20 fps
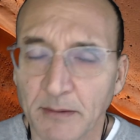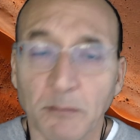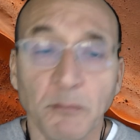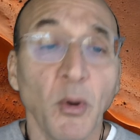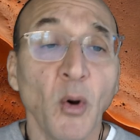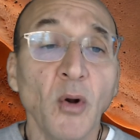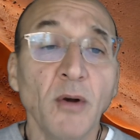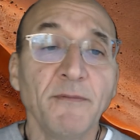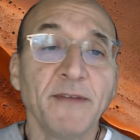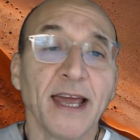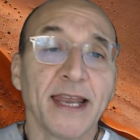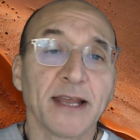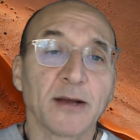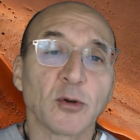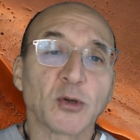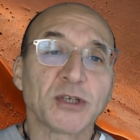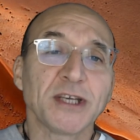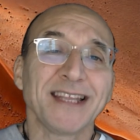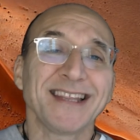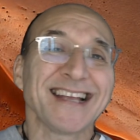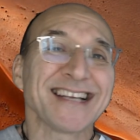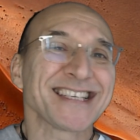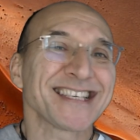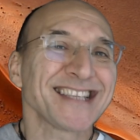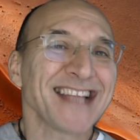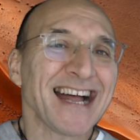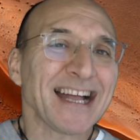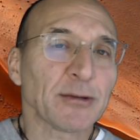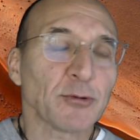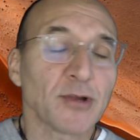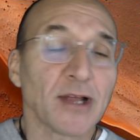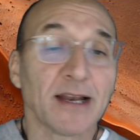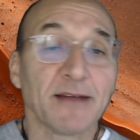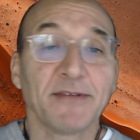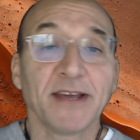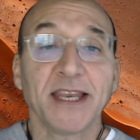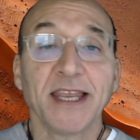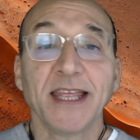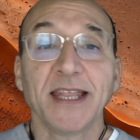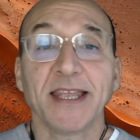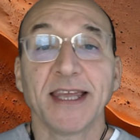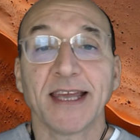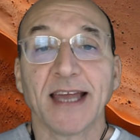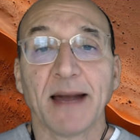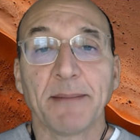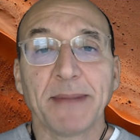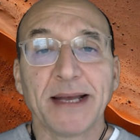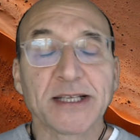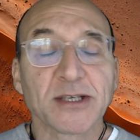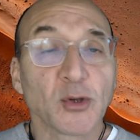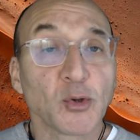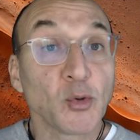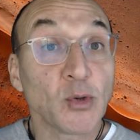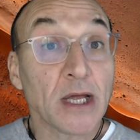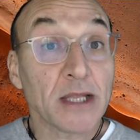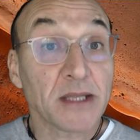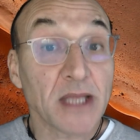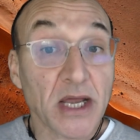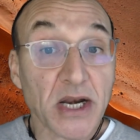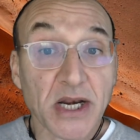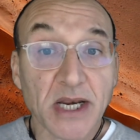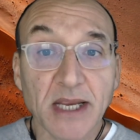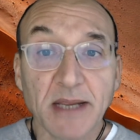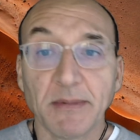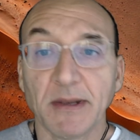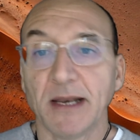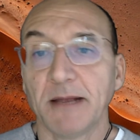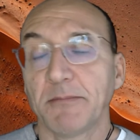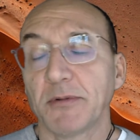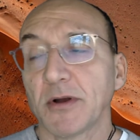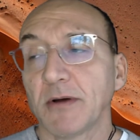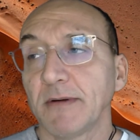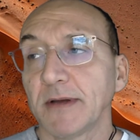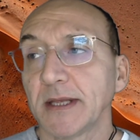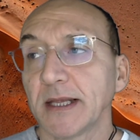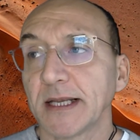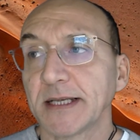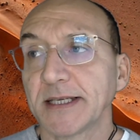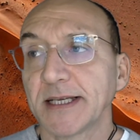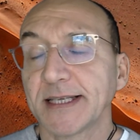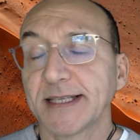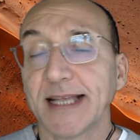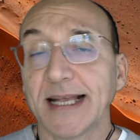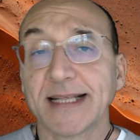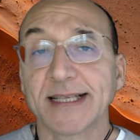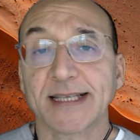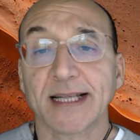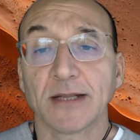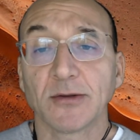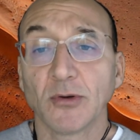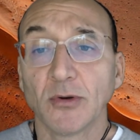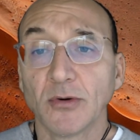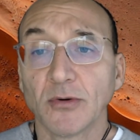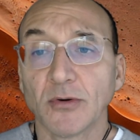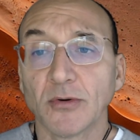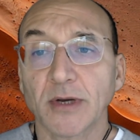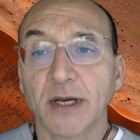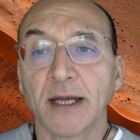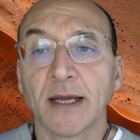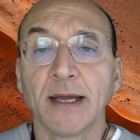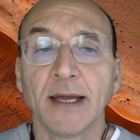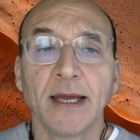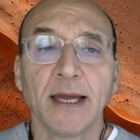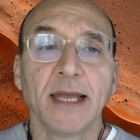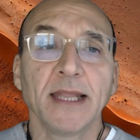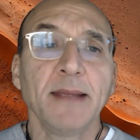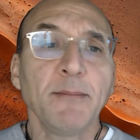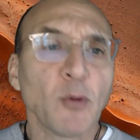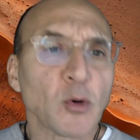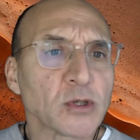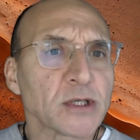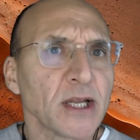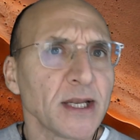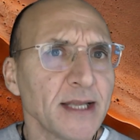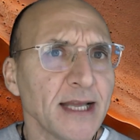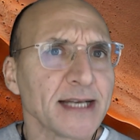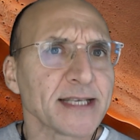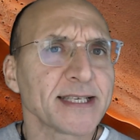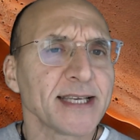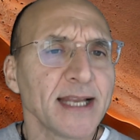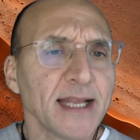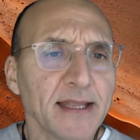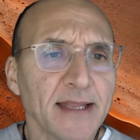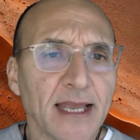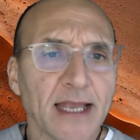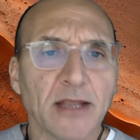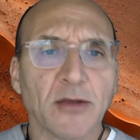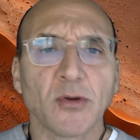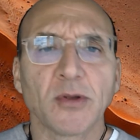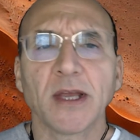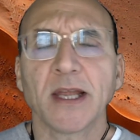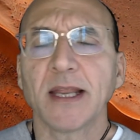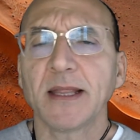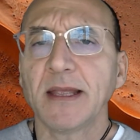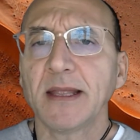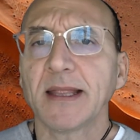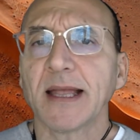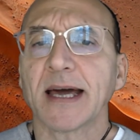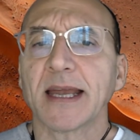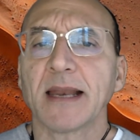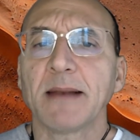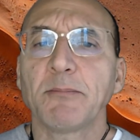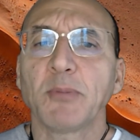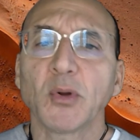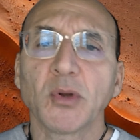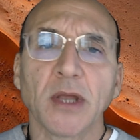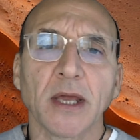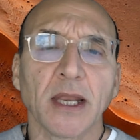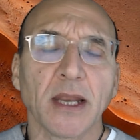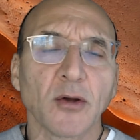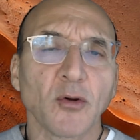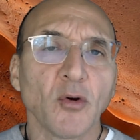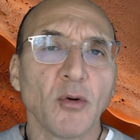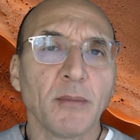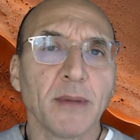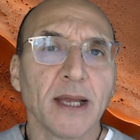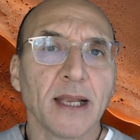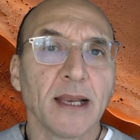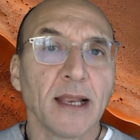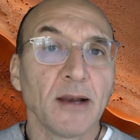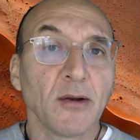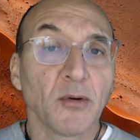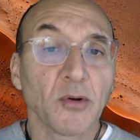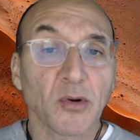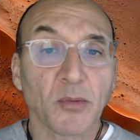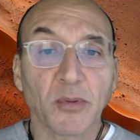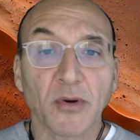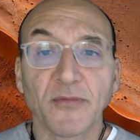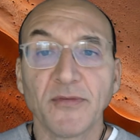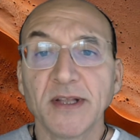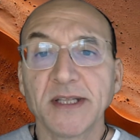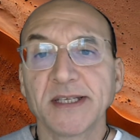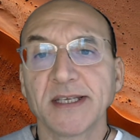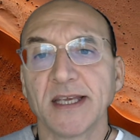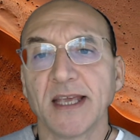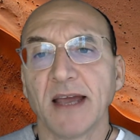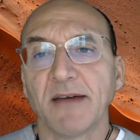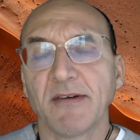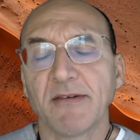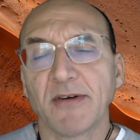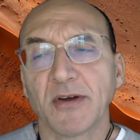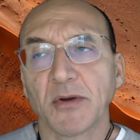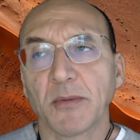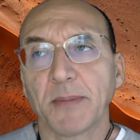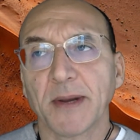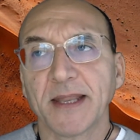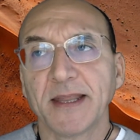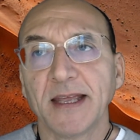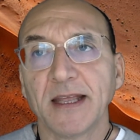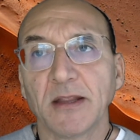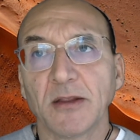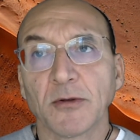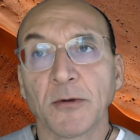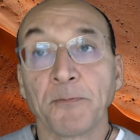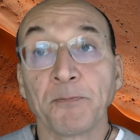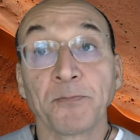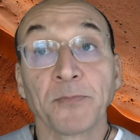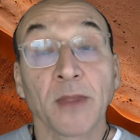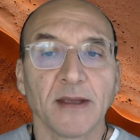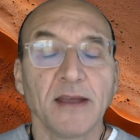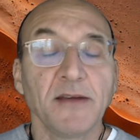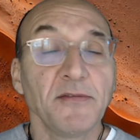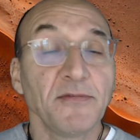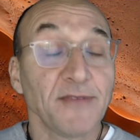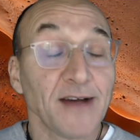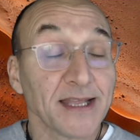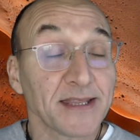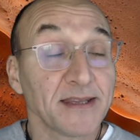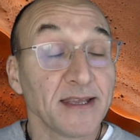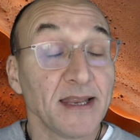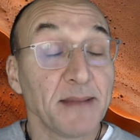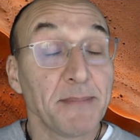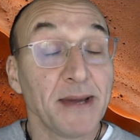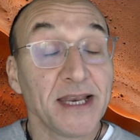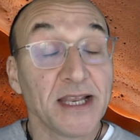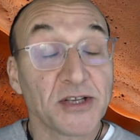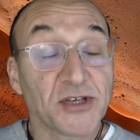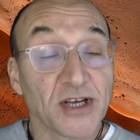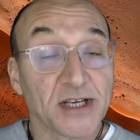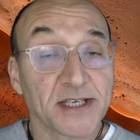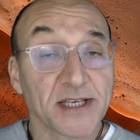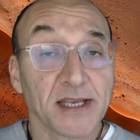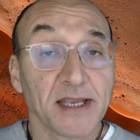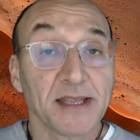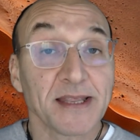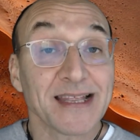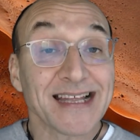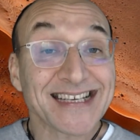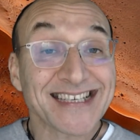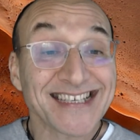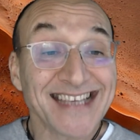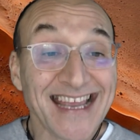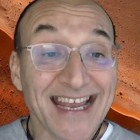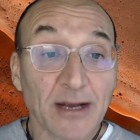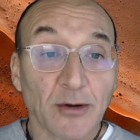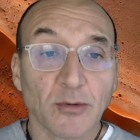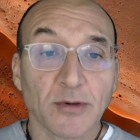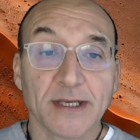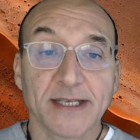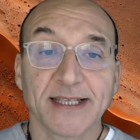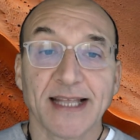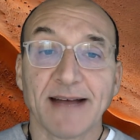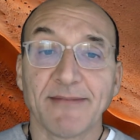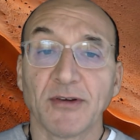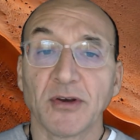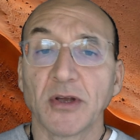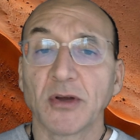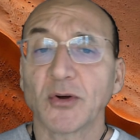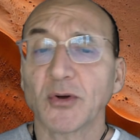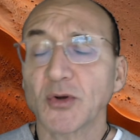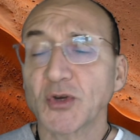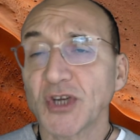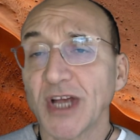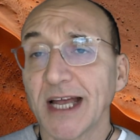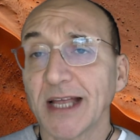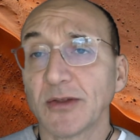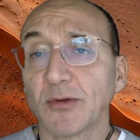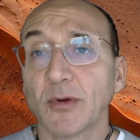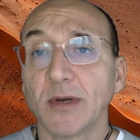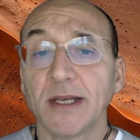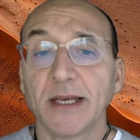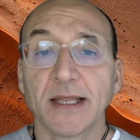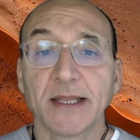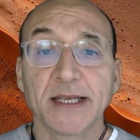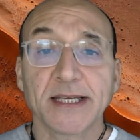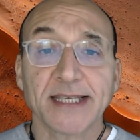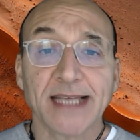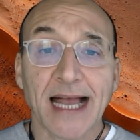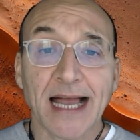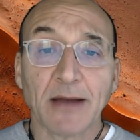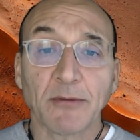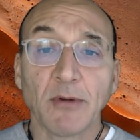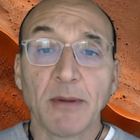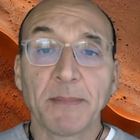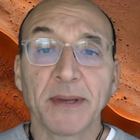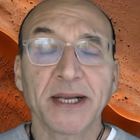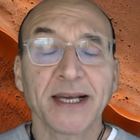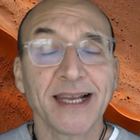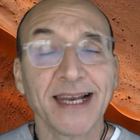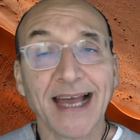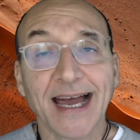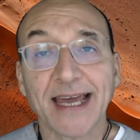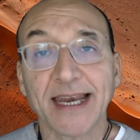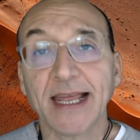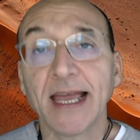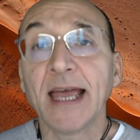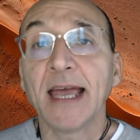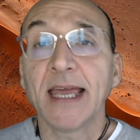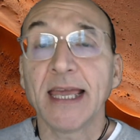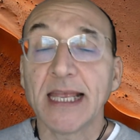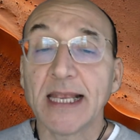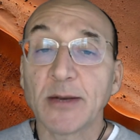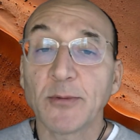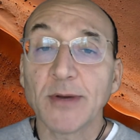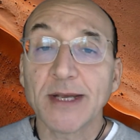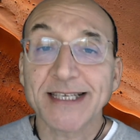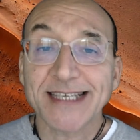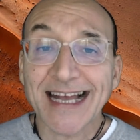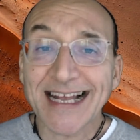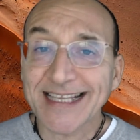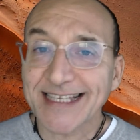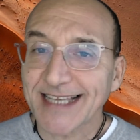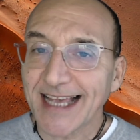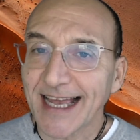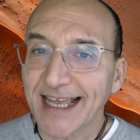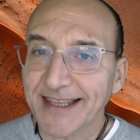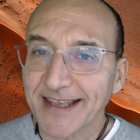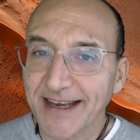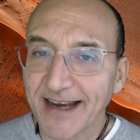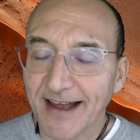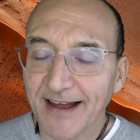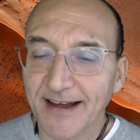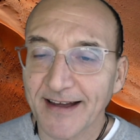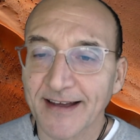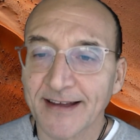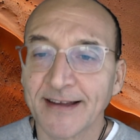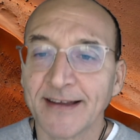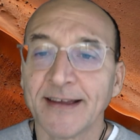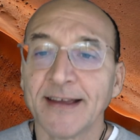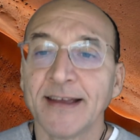Paul viene così testato dalla veridica a mezzo di una terribile prova di resistenza al dolore e dimostra di essere degno di ereditare il potere come le loro profezie avevano predetto. Infatti le Bene Gesserit da secoli stavano incrociando linee di sangue per creare il Kwisatz Haderach,